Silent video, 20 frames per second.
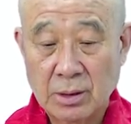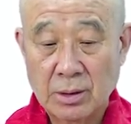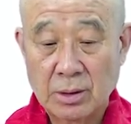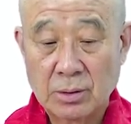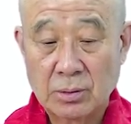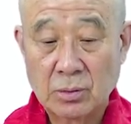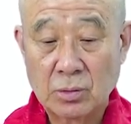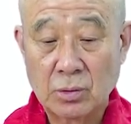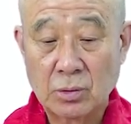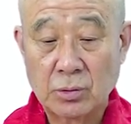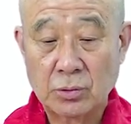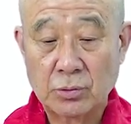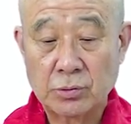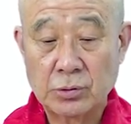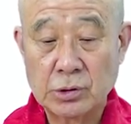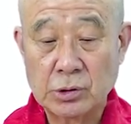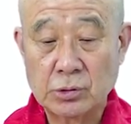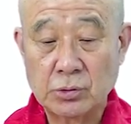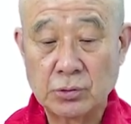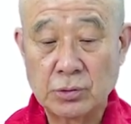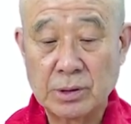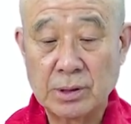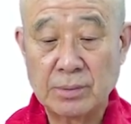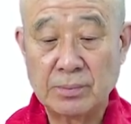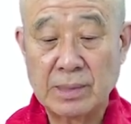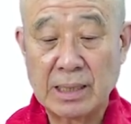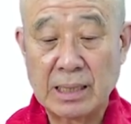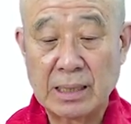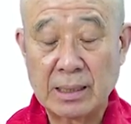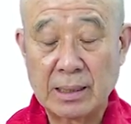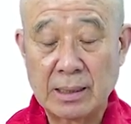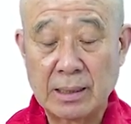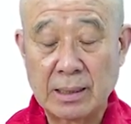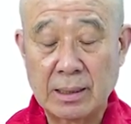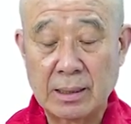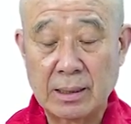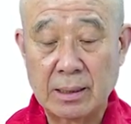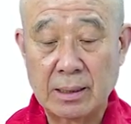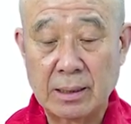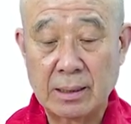또 위수띠
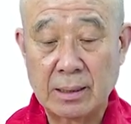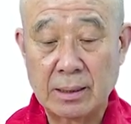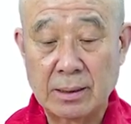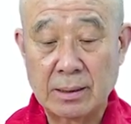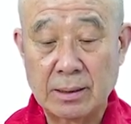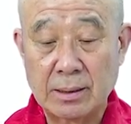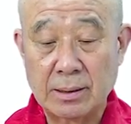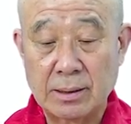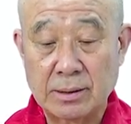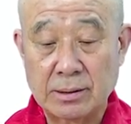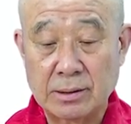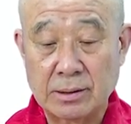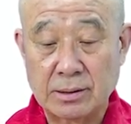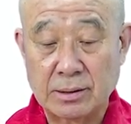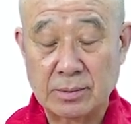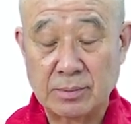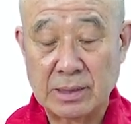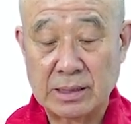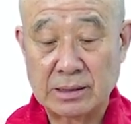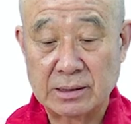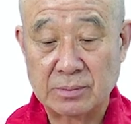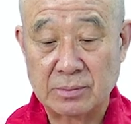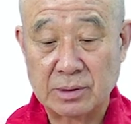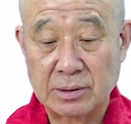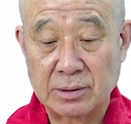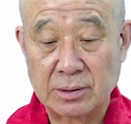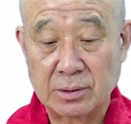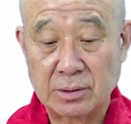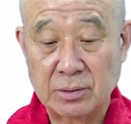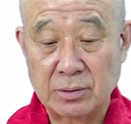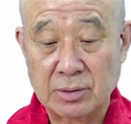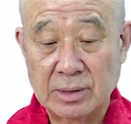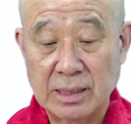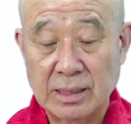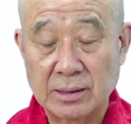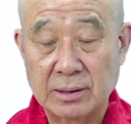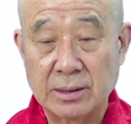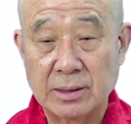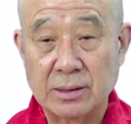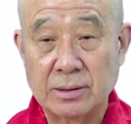막가에 대해서 이제 말씀을 드렸고
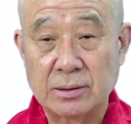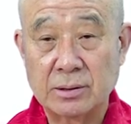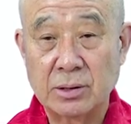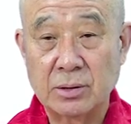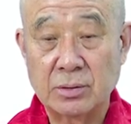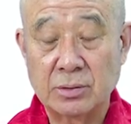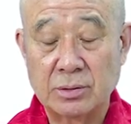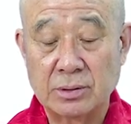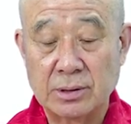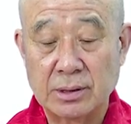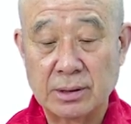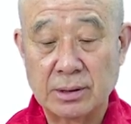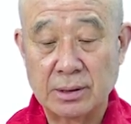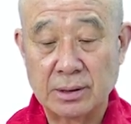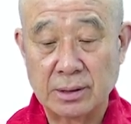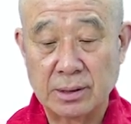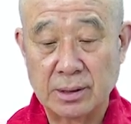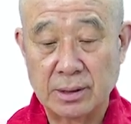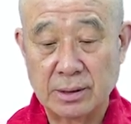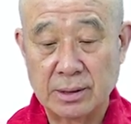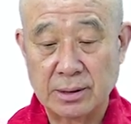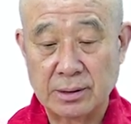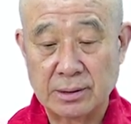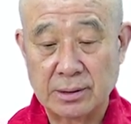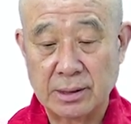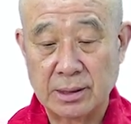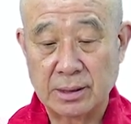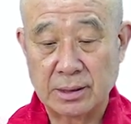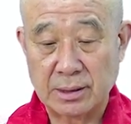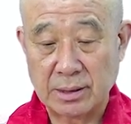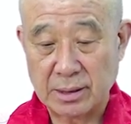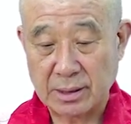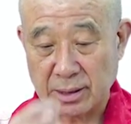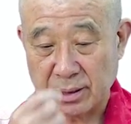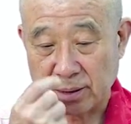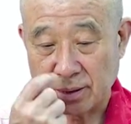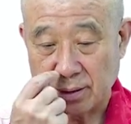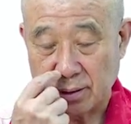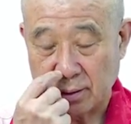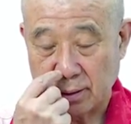다 그게 서로 이제 연결되는
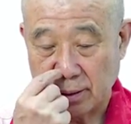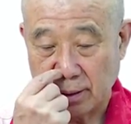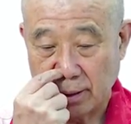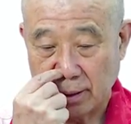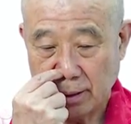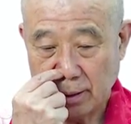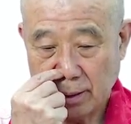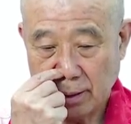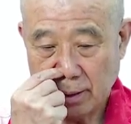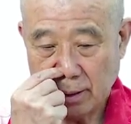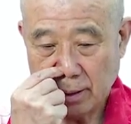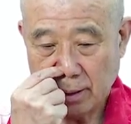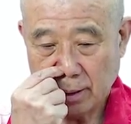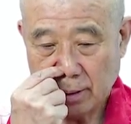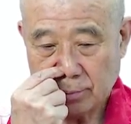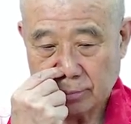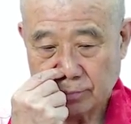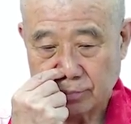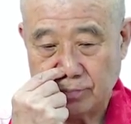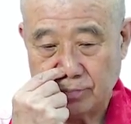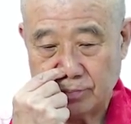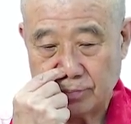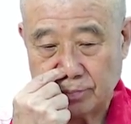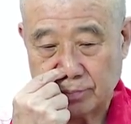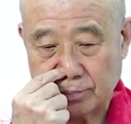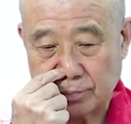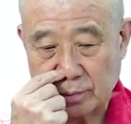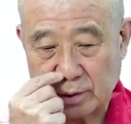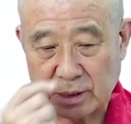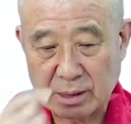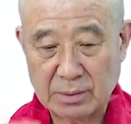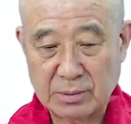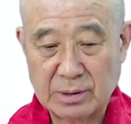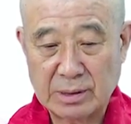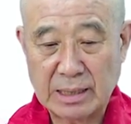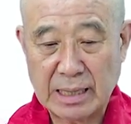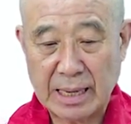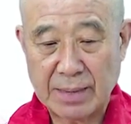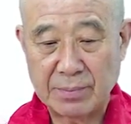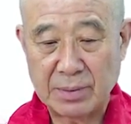얘기인데 그 다음에
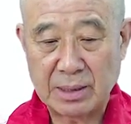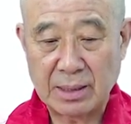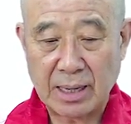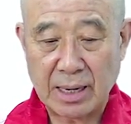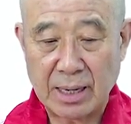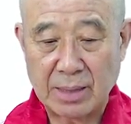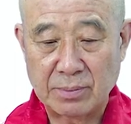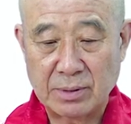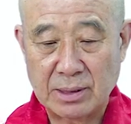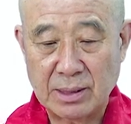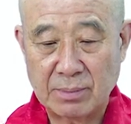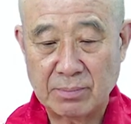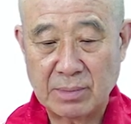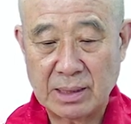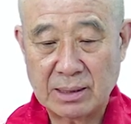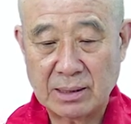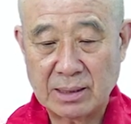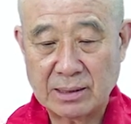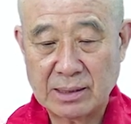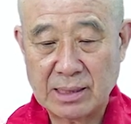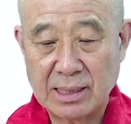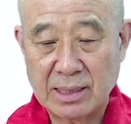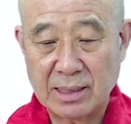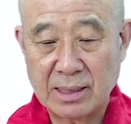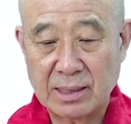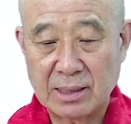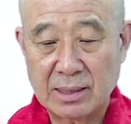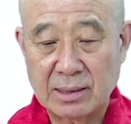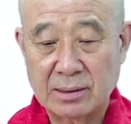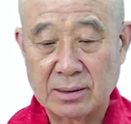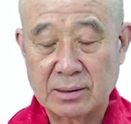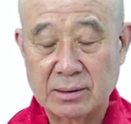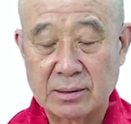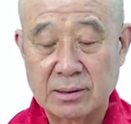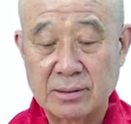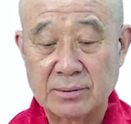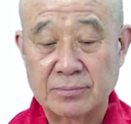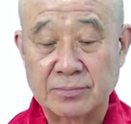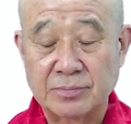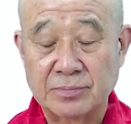이제 아비, 아비담마타 상가라는
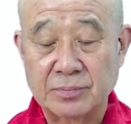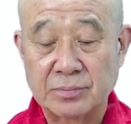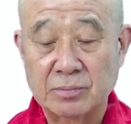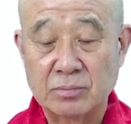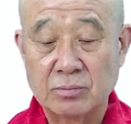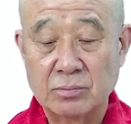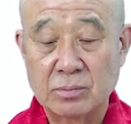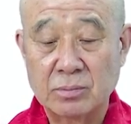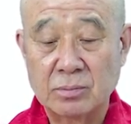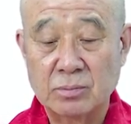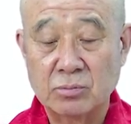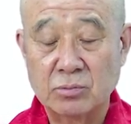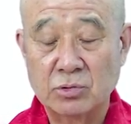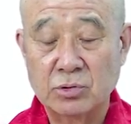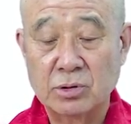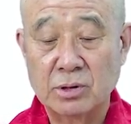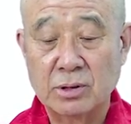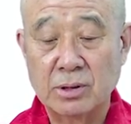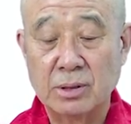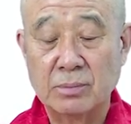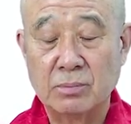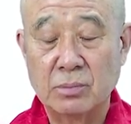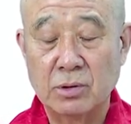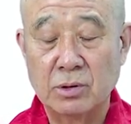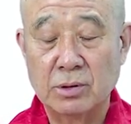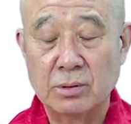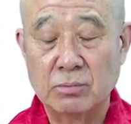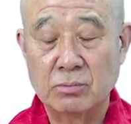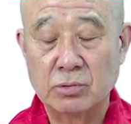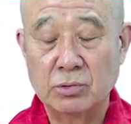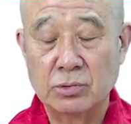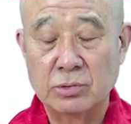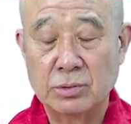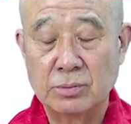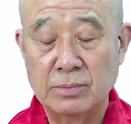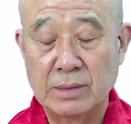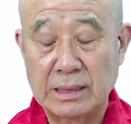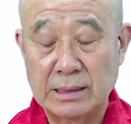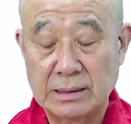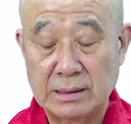것은 무슨 거, 뭐,
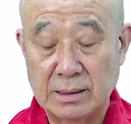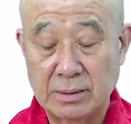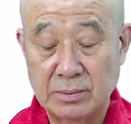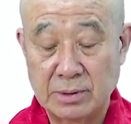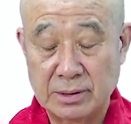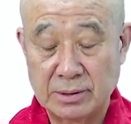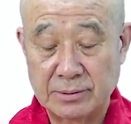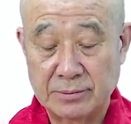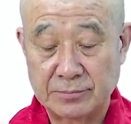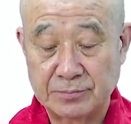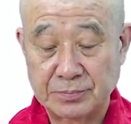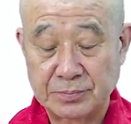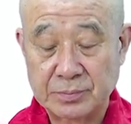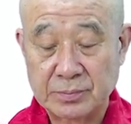무슨 말이냐면은